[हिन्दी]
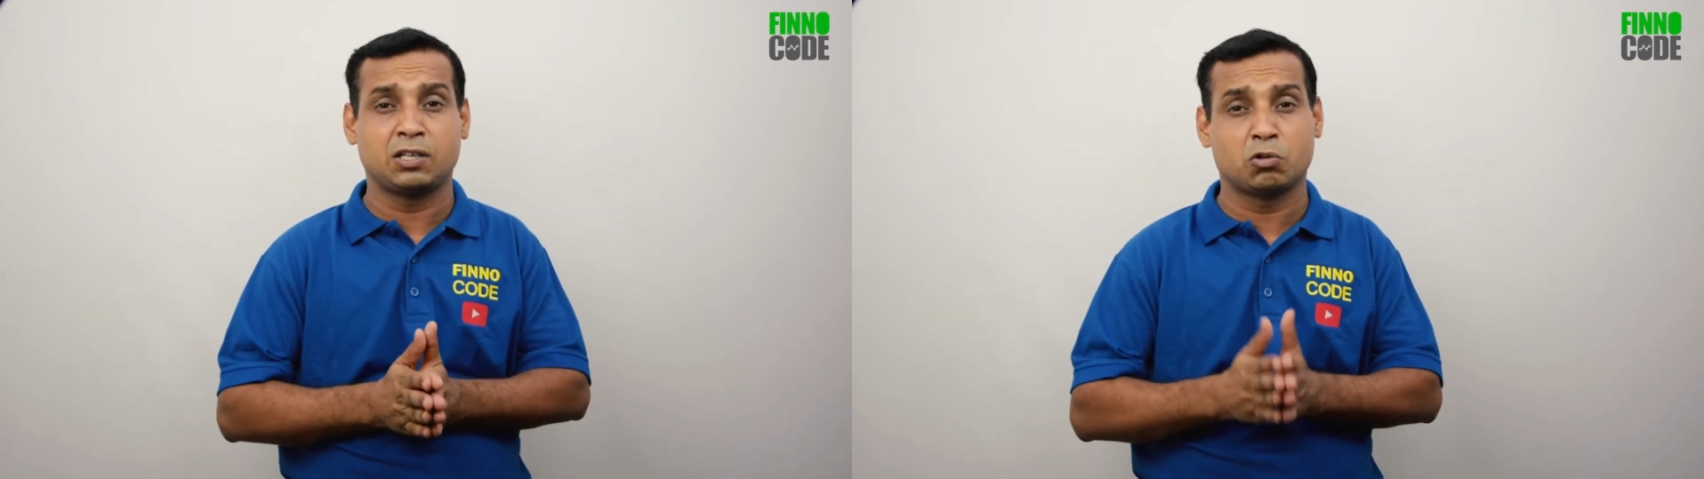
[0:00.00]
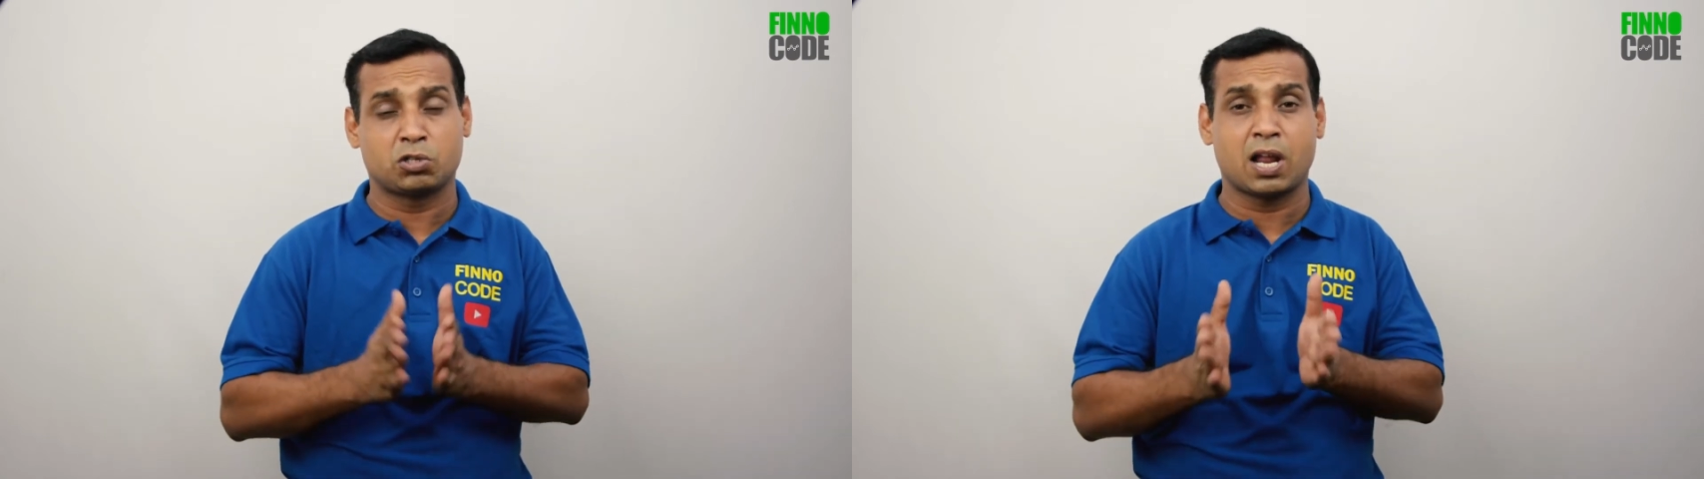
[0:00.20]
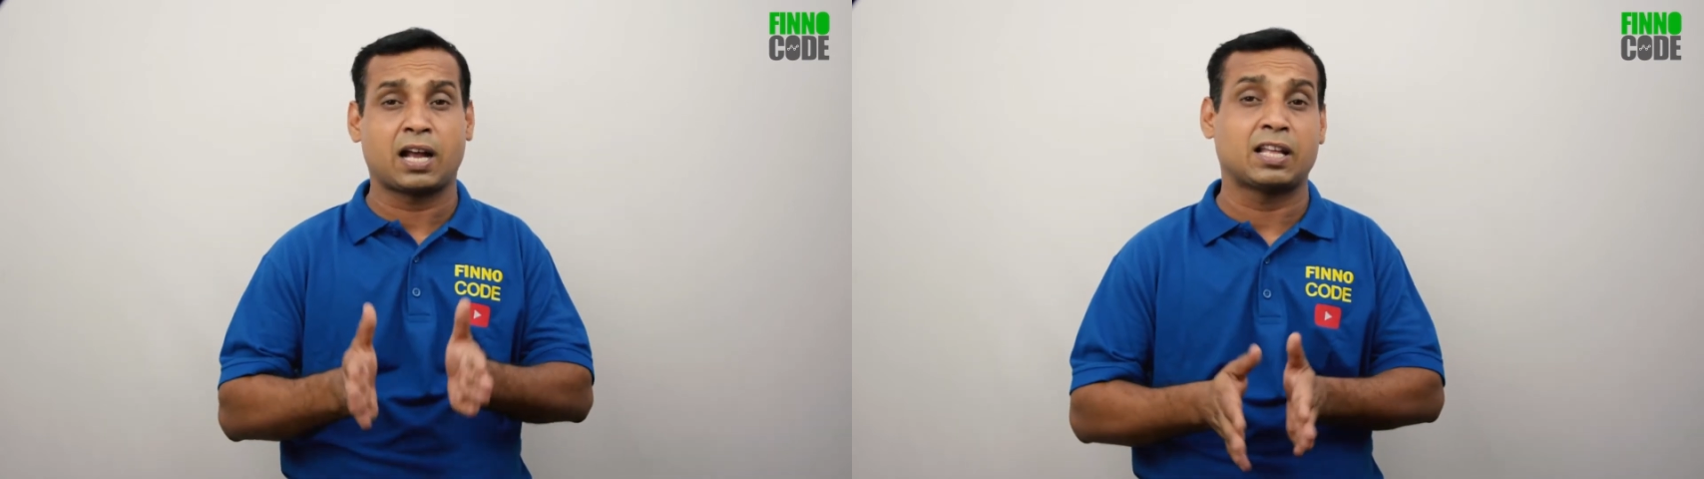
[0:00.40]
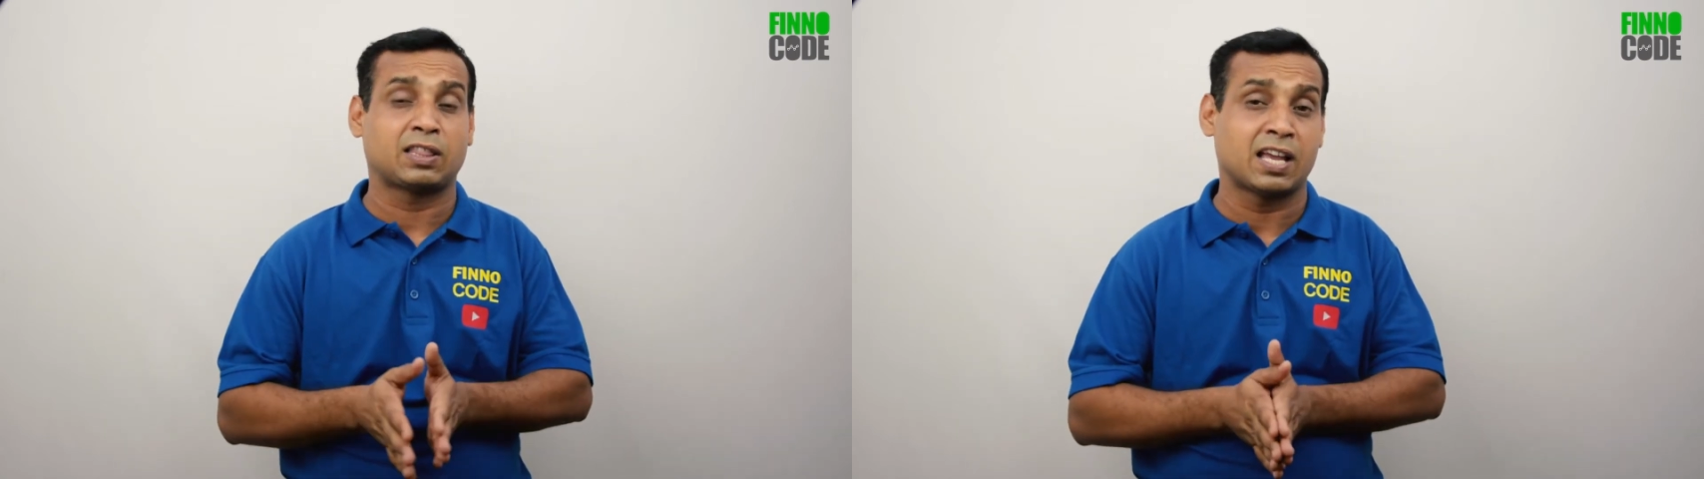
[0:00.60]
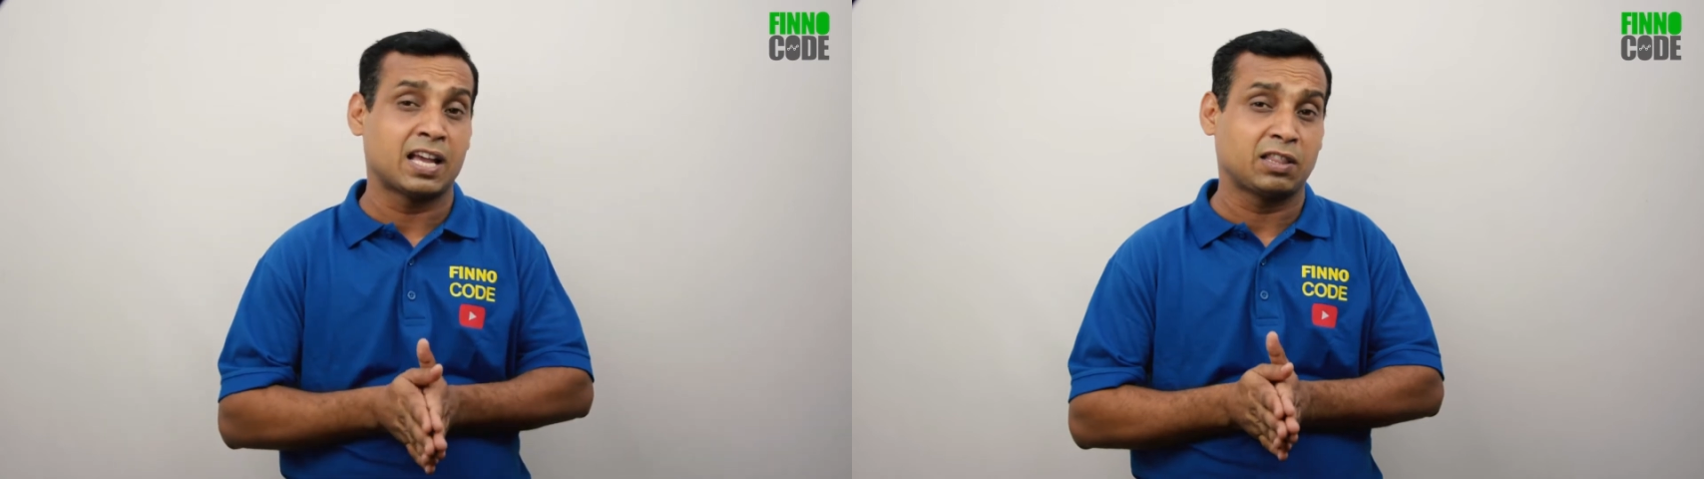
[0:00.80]
योजना के
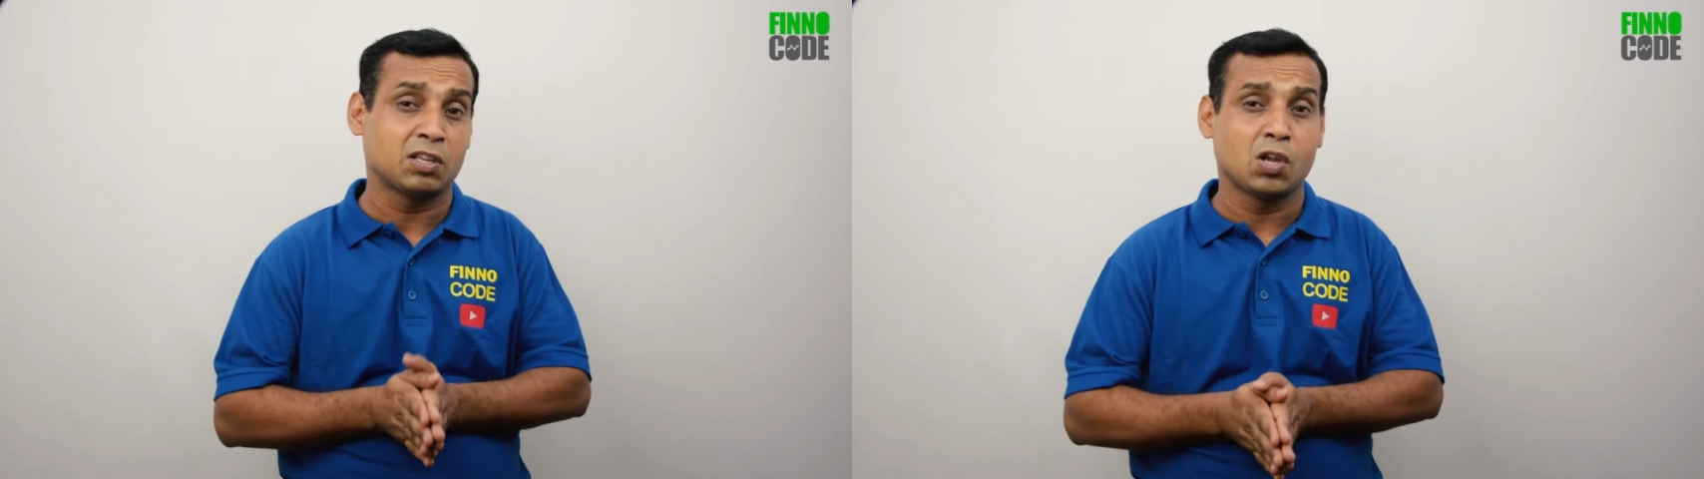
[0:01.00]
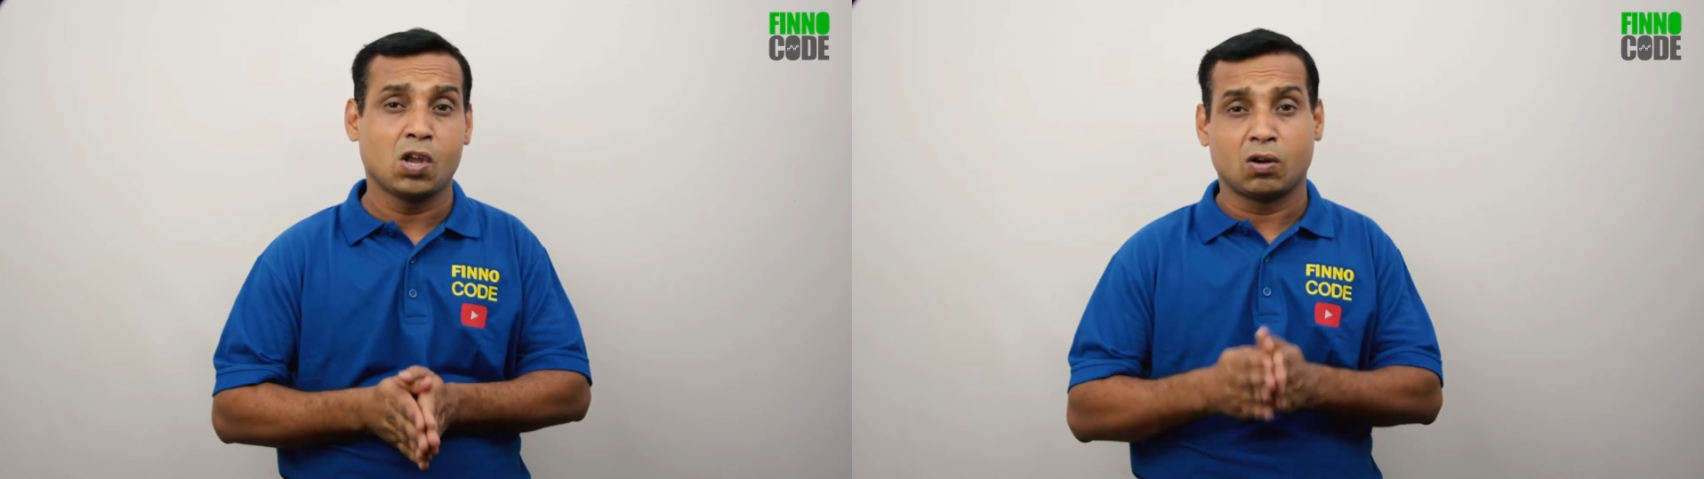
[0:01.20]
तहत